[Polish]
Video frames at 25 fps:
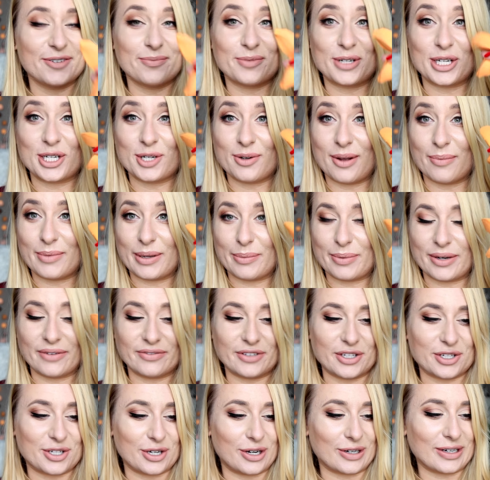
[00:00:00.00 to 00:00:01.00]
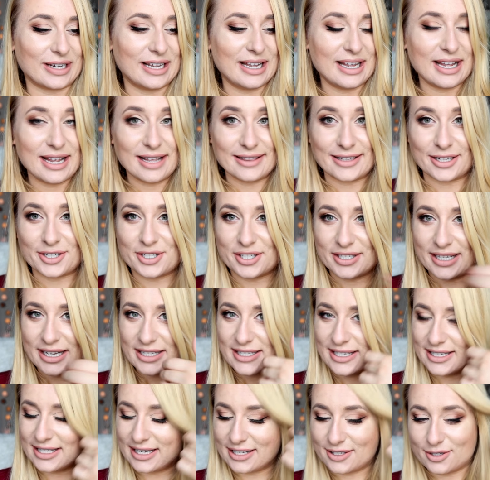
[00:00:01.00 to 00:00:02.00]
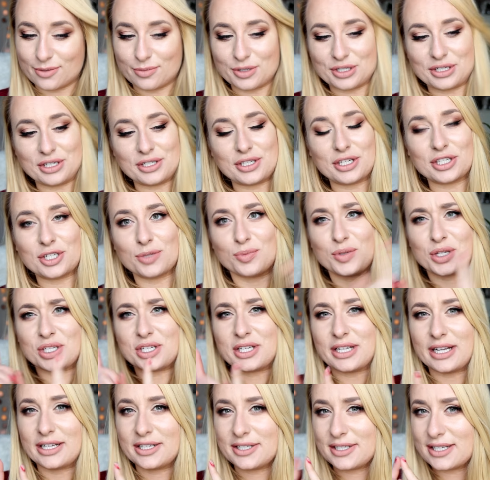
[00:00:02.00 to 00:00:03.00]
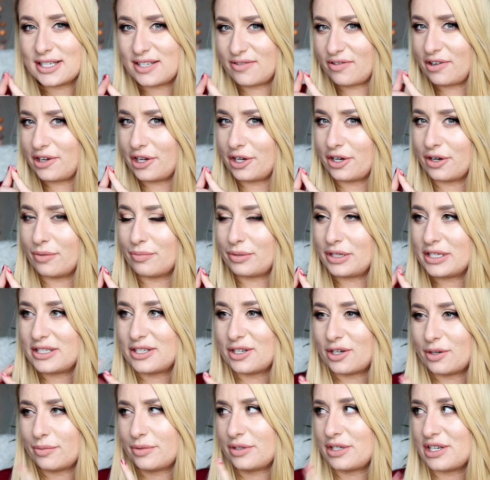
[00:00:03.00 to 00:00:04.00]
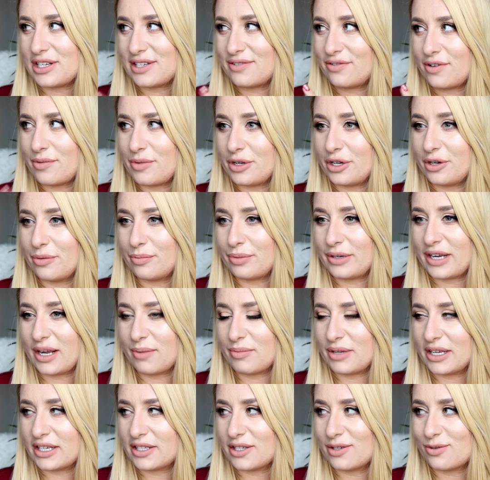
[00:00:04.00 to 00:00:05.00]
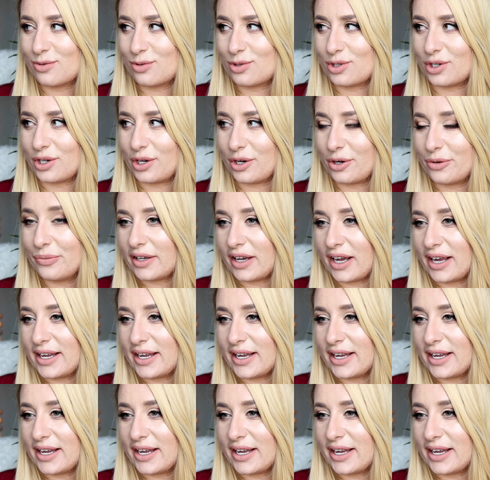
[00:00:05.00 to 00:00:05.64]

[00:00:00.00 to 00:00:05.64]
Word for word: Przeżyłam naprawdę szok. Także dajcie znać, co myślicie, czy przecinaliście swoje gąbki, co robicie ze swoimi gąbkami, jak się zużyją,